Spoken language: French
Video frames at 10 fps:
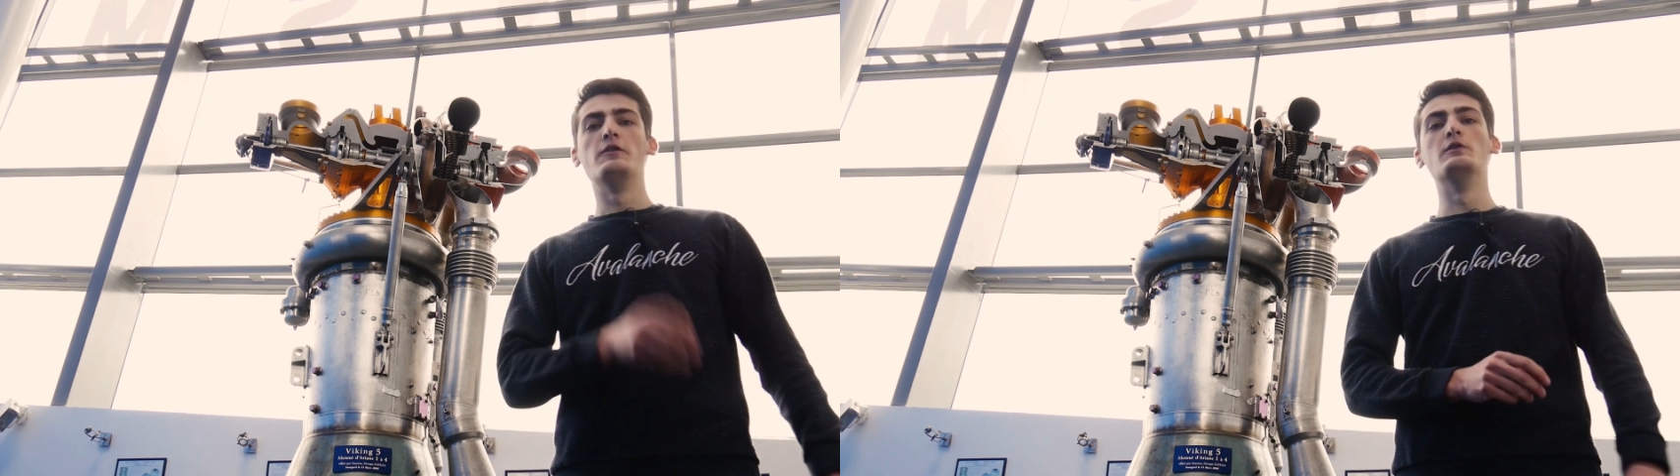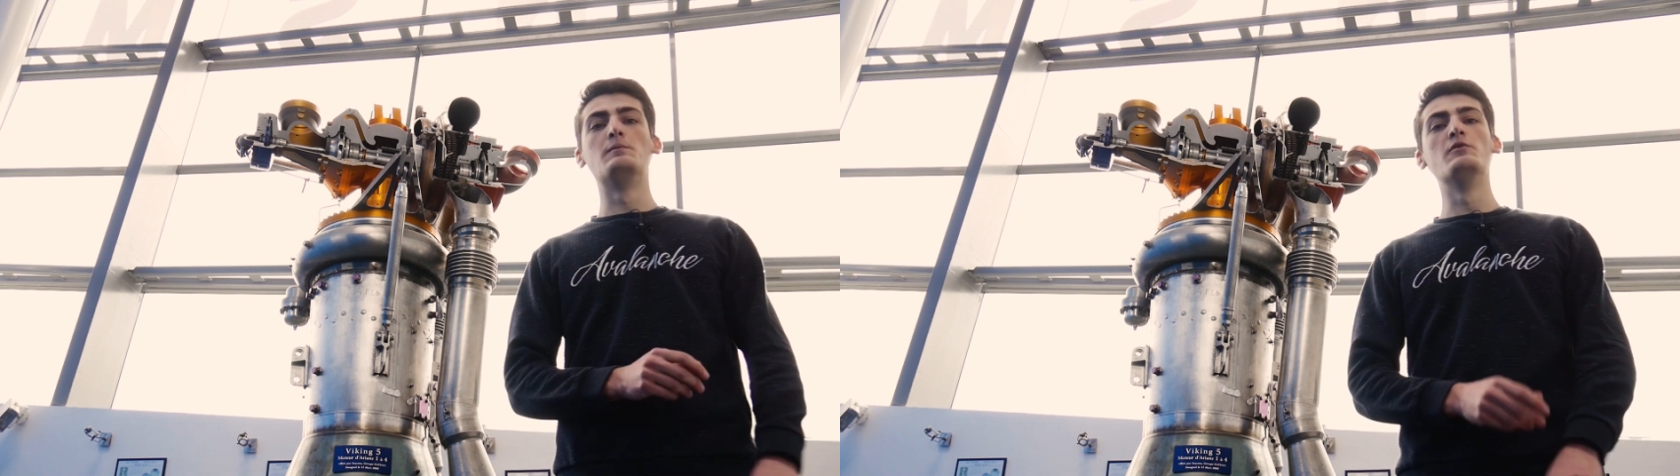
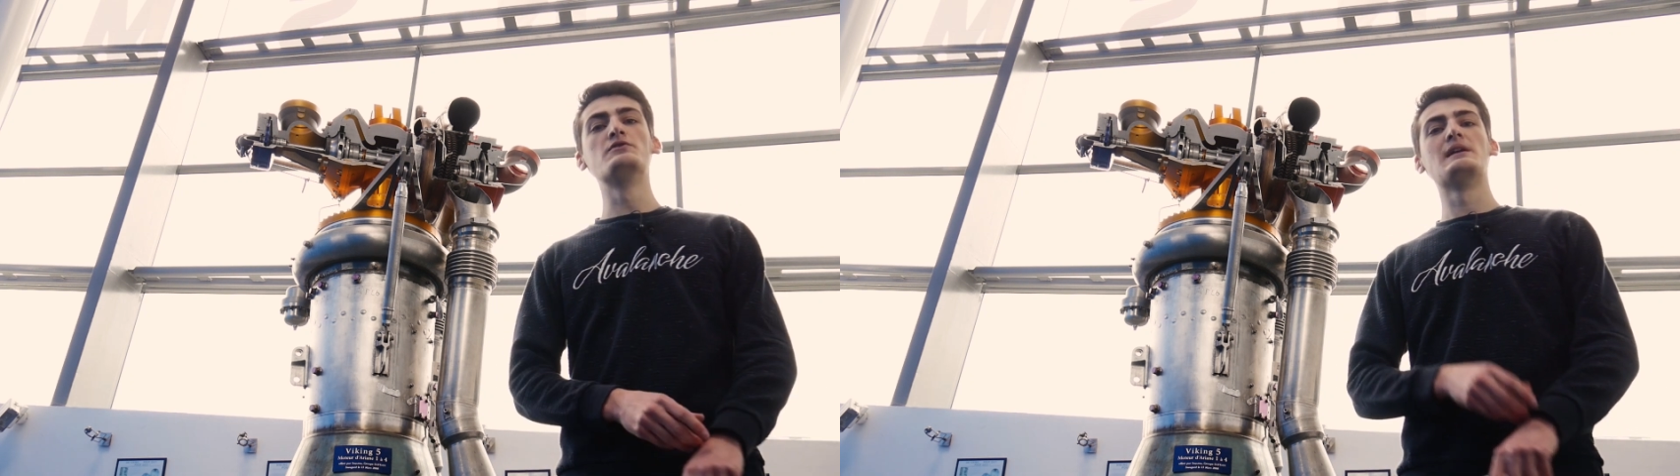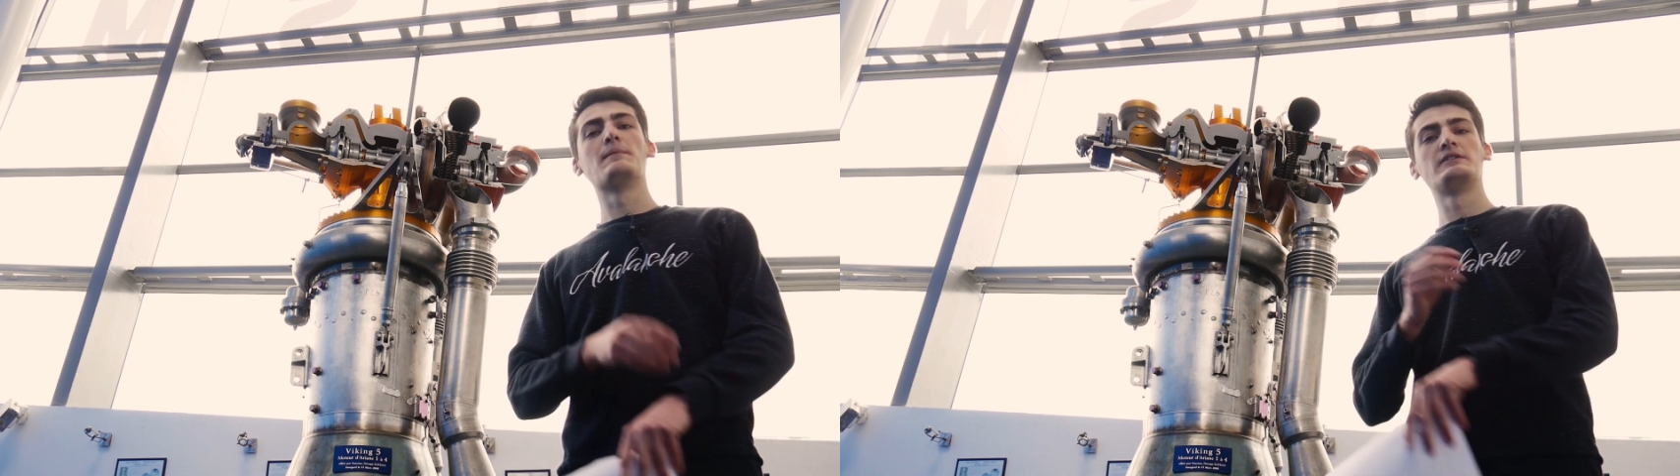De
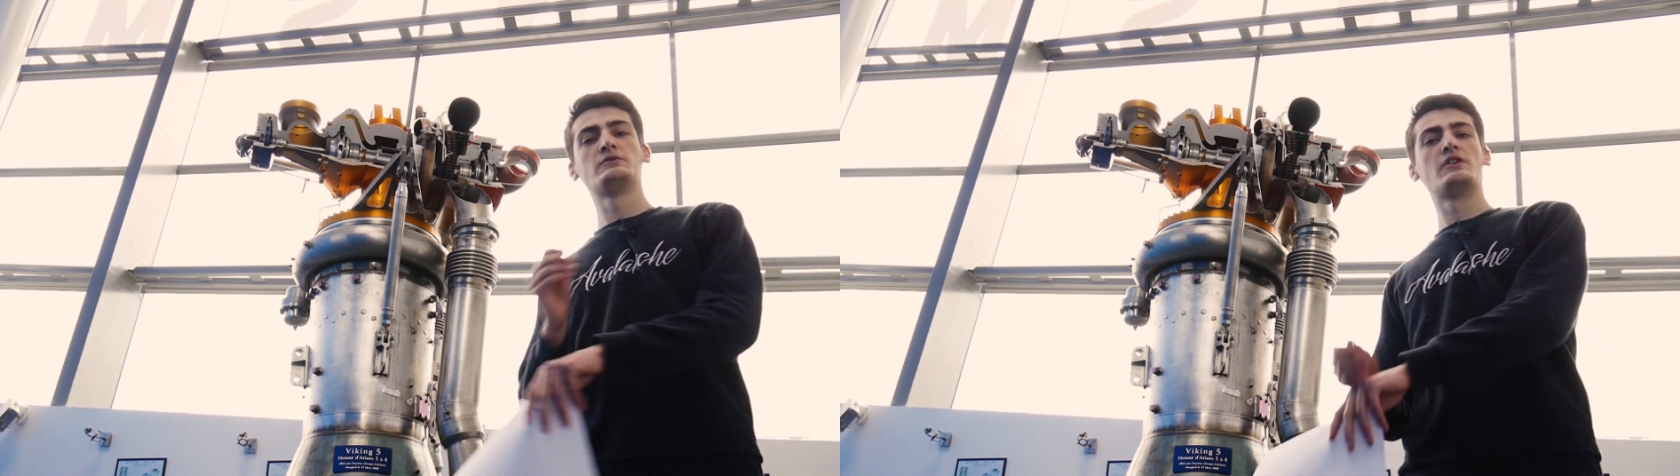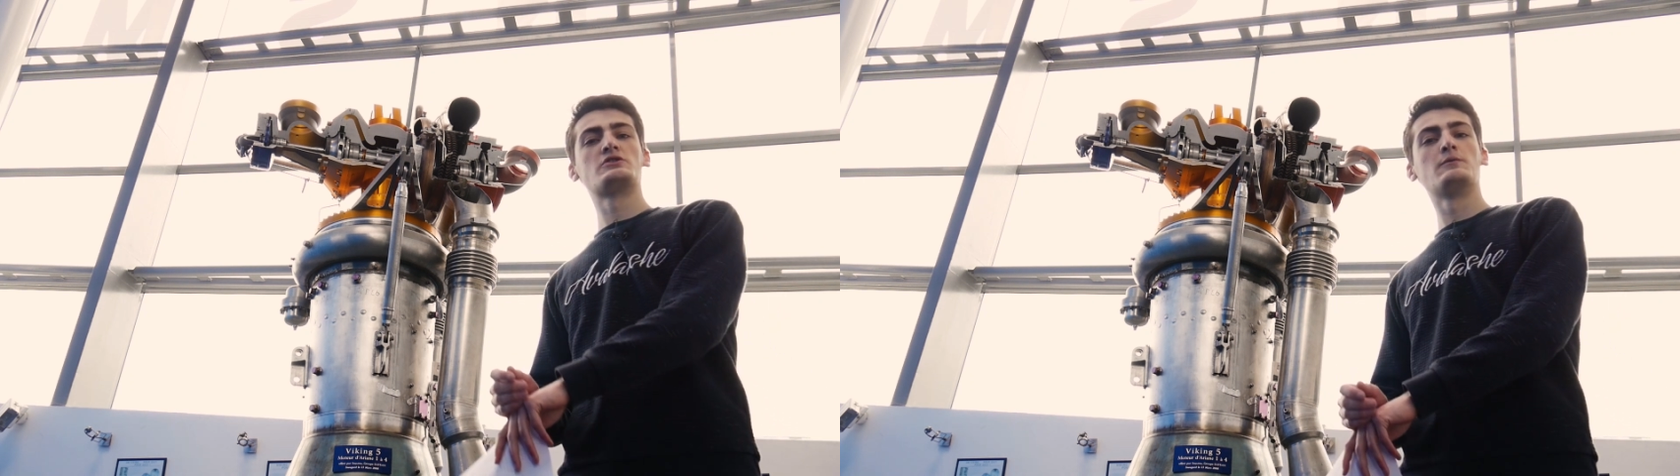plus, la
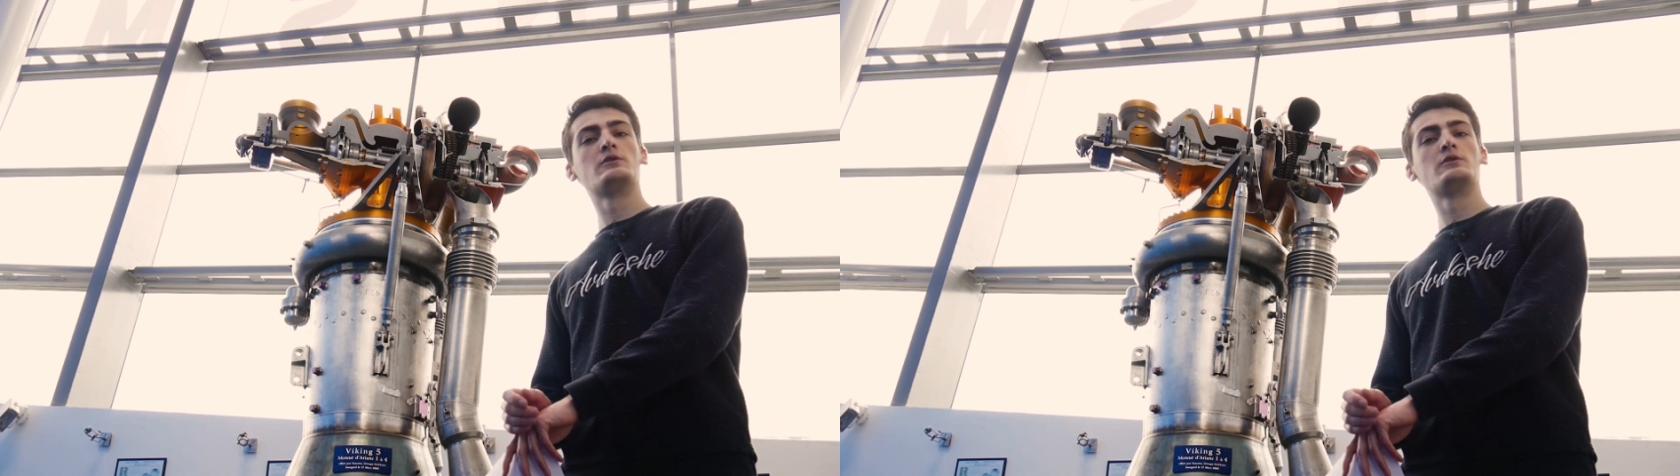pression dans la chambre